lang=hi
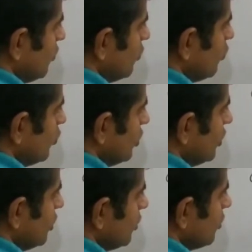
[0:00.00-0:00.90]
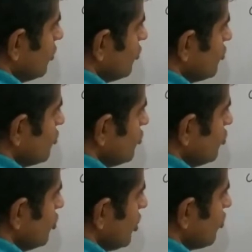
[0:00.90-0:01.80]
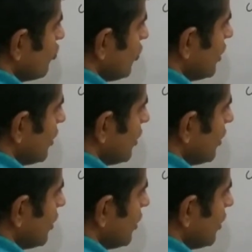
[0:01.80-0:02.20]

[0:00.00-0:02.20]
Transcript: टू ई जे स्क्वायर